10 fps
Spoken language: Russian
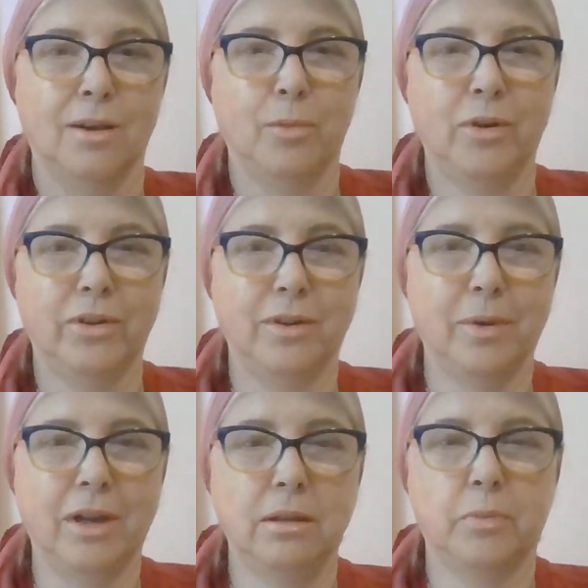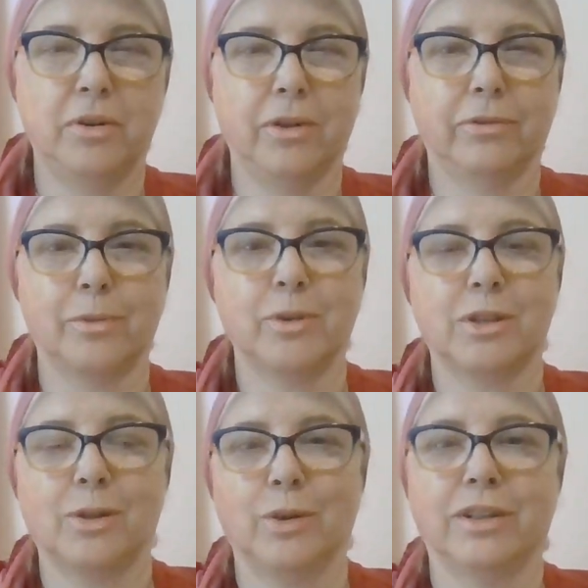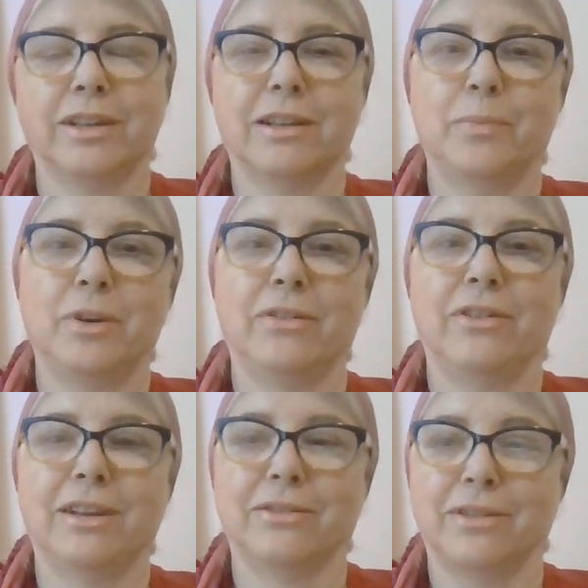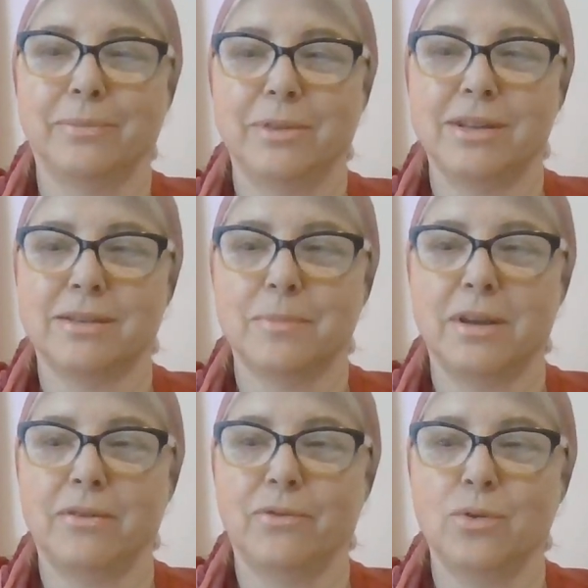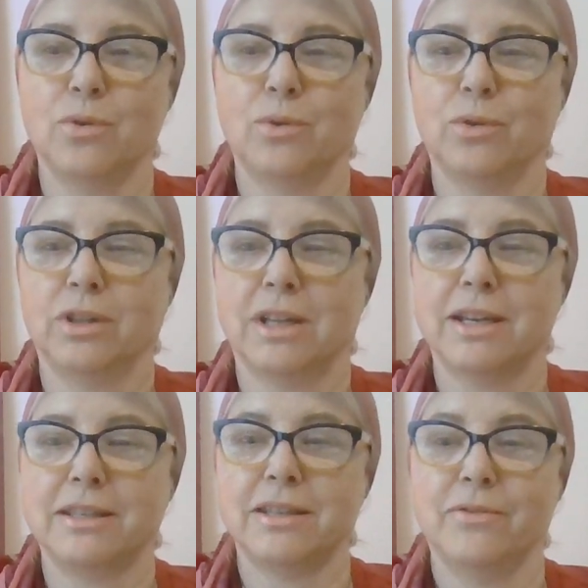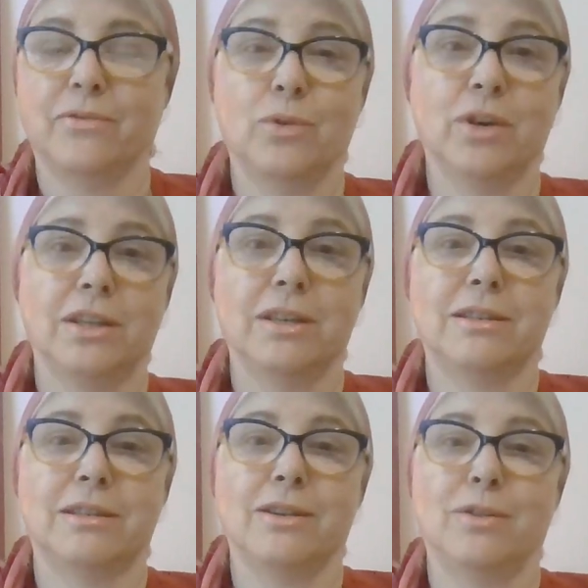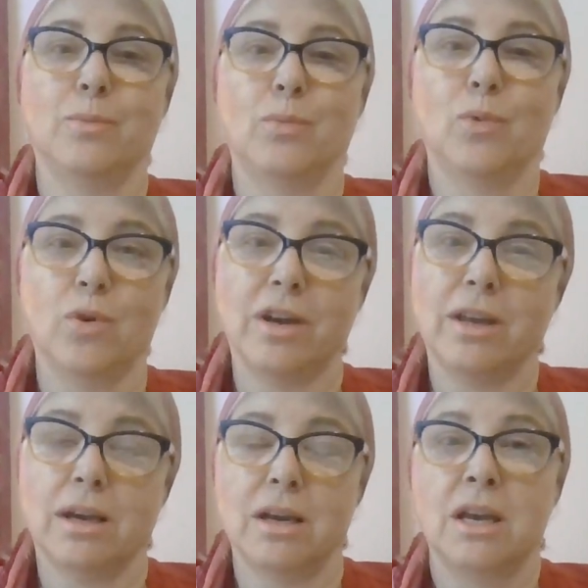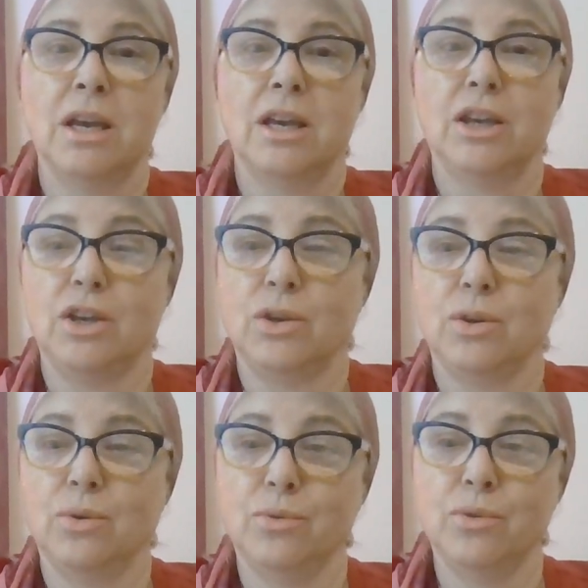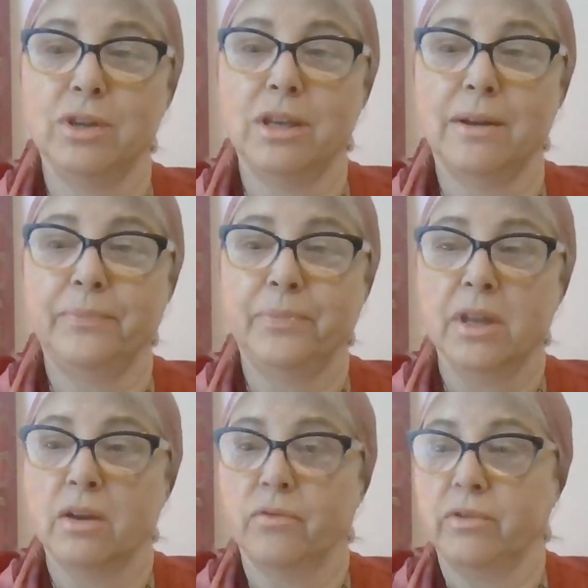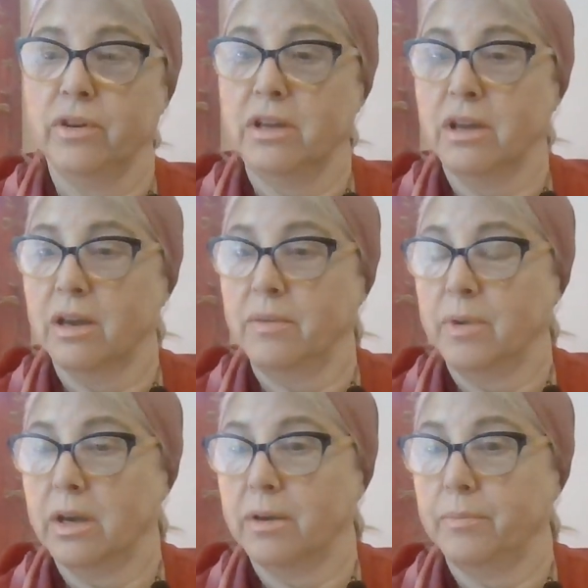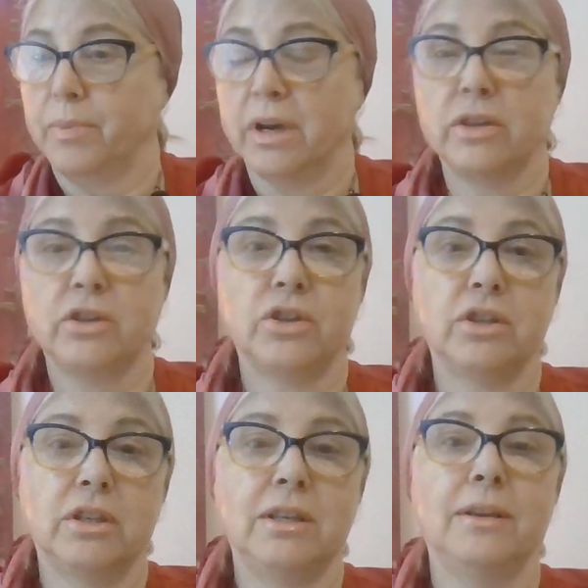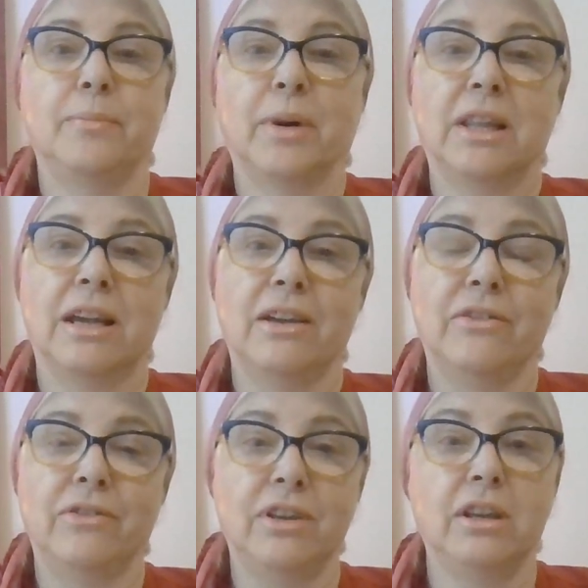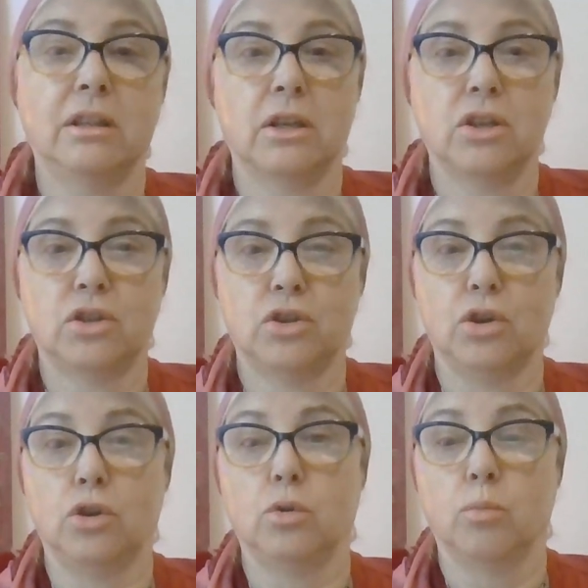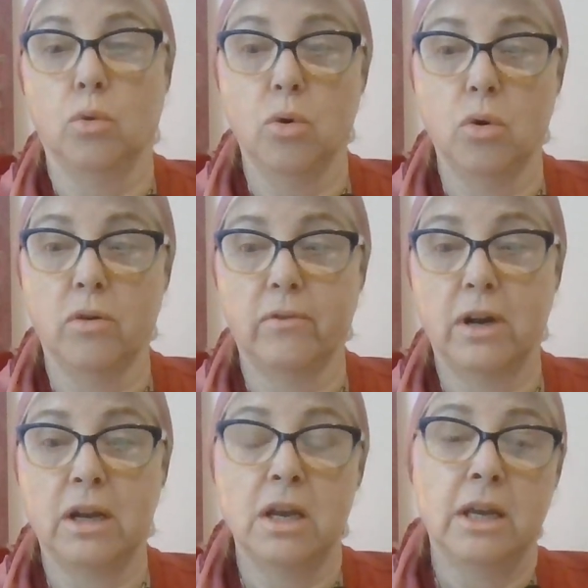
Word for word: Привет, ребята, привет вам из Лондона, привет вам из моего угла. Сегодня 7 июня, время почти половина седьмого,